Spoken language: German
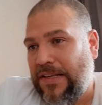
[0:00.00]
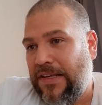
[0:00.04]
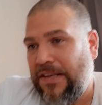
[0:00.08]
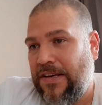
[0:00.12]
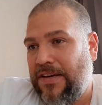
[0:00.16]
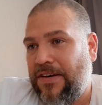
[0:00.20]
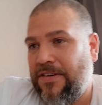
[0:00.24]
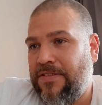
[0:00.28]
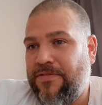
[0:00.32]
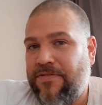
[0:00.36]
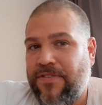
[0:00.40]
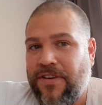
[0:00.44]

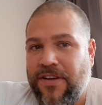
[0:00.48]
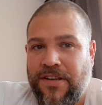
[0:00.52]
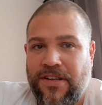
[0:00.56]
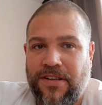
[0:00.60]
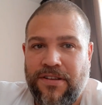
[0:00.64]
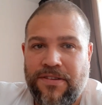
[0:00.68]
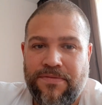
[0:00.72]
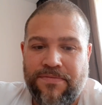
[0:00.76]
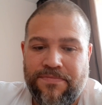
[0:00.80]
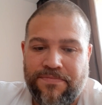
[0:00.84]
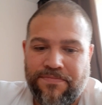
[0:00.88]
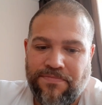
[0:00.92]
Ja, war
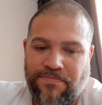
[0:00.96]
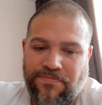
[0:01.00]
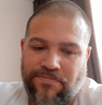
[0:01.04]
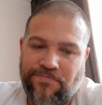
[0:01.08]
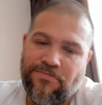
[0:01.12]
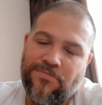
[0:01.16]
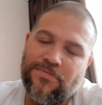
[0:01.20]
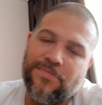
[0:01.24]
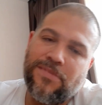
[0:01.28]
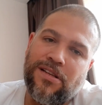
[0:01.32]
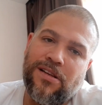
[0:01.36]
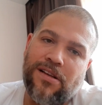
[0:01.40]
eine,
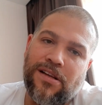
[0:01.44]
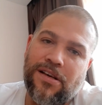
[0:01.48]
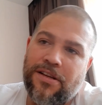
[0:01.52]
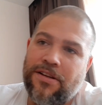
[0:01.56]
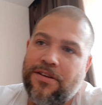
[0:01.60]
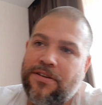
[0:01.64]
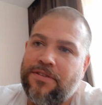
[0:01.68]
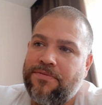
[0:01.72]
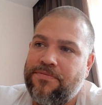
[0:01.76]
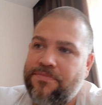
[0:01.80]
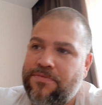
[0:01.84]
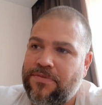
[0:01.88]

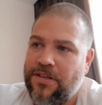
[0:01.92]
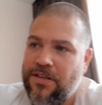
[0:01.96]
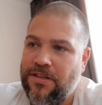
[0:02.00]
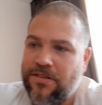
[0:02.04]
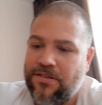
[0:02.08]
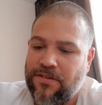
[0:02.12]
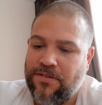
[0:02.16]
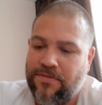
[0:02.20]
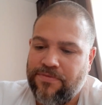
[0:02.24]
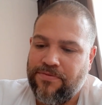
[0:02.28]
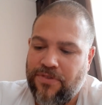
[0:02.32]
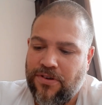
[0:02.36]
leider eine
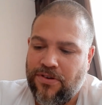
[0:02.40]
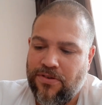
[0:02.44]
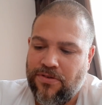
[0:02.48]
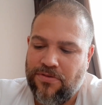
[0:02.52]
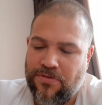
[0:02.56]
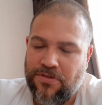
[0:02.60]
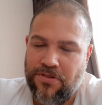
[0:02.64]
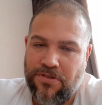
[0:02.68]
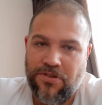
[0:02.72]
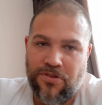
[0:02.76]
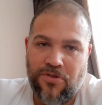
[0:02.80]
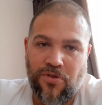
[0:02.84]
ältere Frau,
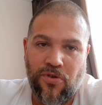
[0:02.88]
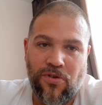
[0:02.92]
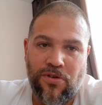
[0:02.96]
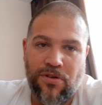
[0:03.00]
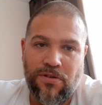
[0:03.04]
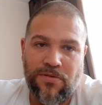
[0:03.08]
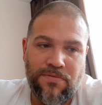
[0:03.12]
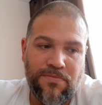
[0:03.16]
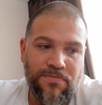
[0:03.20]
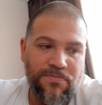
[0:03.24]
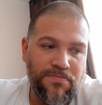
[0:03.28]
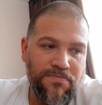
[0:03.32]
die die
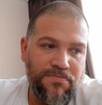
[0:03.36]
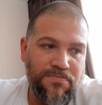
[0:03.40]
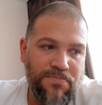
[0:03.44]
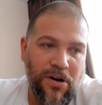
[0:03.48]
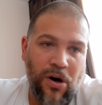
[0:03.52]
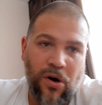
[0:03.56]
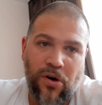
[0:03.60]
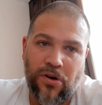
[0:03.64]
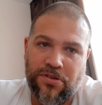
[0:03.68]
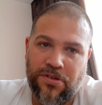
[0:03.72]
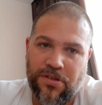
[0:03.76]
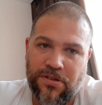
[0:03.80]
Kohle
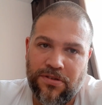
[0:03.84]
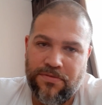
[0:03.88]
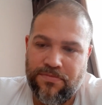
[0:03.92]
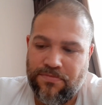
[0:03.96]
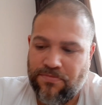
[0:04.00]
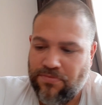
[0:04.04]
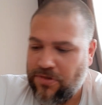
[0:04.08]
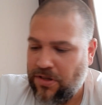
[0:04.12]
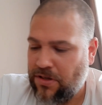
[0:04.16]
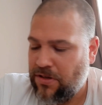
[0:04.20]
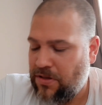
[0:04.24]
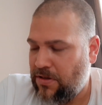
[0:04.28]
brauchte.
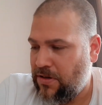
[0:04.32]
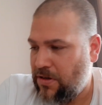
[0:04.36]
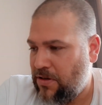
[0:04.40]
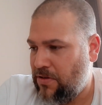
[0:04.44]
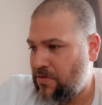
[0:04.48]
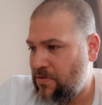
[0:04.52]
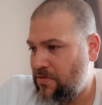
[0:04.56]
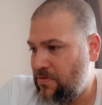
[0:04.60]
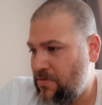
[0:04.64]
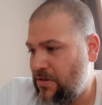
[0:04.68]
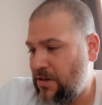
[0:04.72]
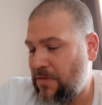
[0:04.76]
Keine
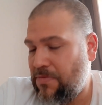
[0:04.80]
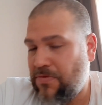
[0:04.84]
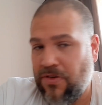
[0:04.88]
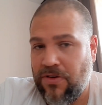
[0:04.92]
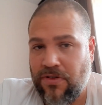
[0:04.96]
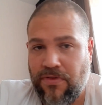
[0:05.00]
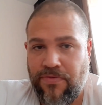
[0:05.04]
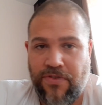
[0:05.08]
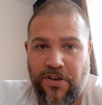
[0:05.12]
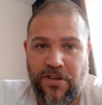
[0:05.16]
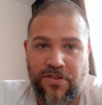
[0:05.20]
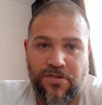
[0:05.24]
Ahnung. Ich habe
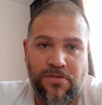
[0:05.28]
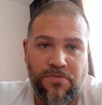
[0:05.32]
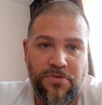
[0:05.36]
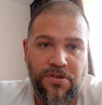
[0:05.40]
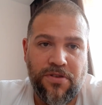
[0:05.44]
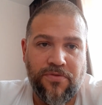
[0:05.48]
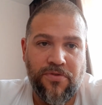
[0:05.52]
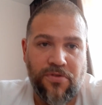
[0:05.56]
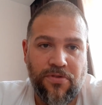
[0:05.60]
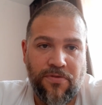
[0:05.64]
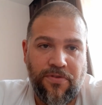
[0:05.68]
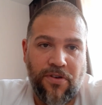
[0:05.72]
auch gefragt, sollen wir
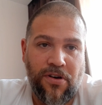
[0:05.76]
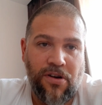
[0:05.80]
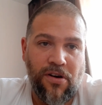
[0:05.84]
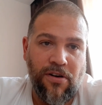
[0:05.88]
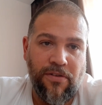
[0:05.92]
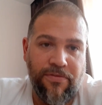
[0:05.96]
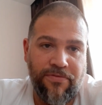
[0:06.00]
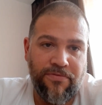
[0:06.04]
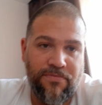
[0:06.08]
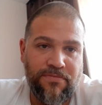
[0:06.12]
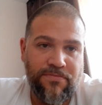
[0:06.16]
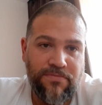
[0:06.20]
die Wohnung
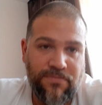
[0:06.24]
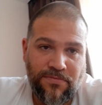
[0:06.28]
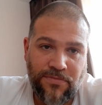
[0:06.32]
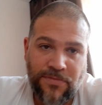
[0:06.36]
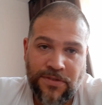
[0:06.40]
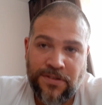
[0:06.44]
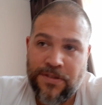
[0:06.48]
verkaufen?